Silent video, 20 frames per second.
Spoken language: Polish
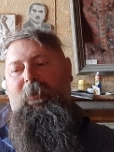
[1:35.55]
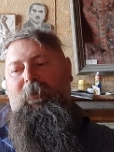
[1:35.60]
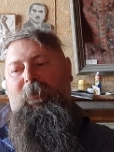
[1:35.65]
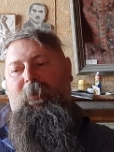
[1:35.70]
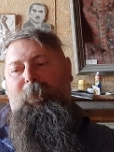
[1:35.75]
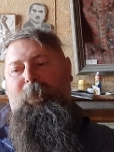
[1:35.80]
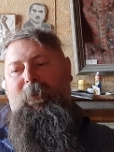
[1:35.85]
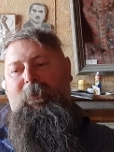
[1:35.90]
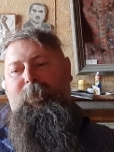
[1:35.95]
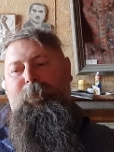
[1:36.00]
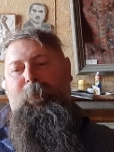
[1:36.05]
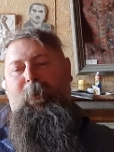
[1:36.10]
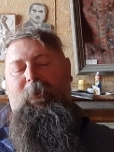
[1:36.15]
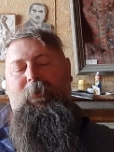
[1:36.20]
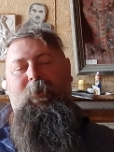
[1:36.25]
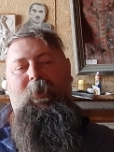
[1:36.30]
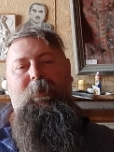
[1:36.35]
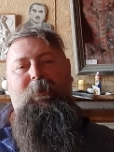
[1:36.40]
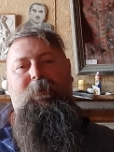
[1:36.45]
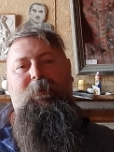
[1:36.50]
No,
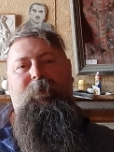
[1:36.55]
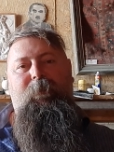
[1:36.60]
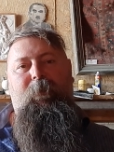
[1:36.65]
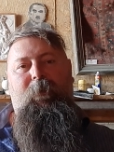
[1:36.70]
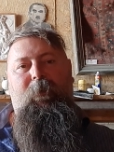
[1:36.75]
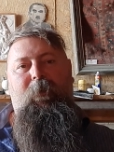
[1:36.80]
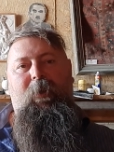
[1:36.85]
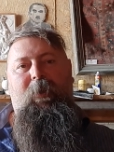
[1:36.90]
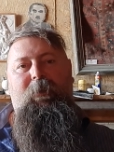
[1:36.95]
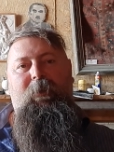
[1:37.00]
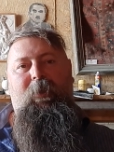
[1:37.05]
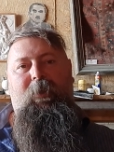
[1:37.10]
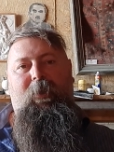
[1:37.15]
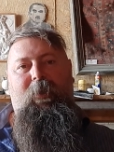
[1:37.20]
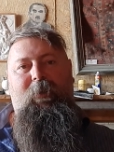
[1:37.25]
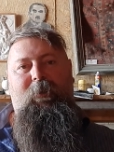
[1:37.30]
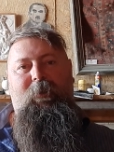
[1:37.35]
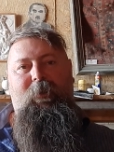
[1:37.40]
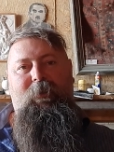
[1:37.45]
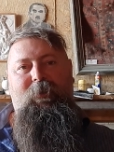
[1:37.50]
bezpieczeństwo
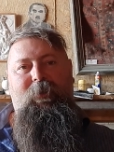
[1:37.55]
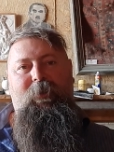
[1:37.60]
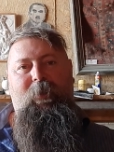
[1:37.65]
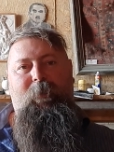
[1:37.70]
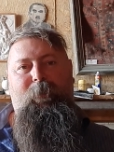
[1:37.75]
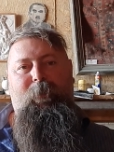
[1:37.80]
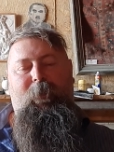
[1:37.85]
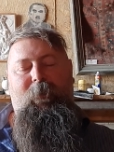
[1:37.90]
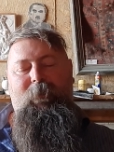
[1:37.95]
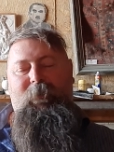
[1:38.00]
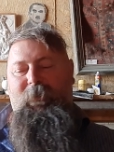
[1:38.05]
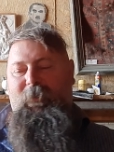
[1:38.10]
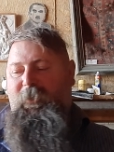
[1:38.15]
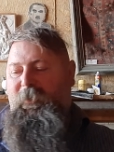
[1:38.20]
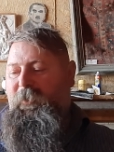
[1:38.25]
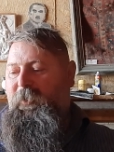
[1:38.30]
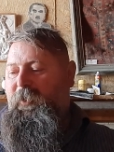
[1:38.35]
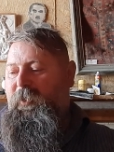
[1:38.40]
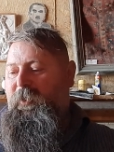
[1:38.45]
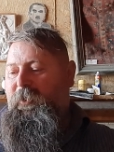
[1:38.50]
energetyczne
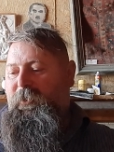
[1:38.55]
Polski.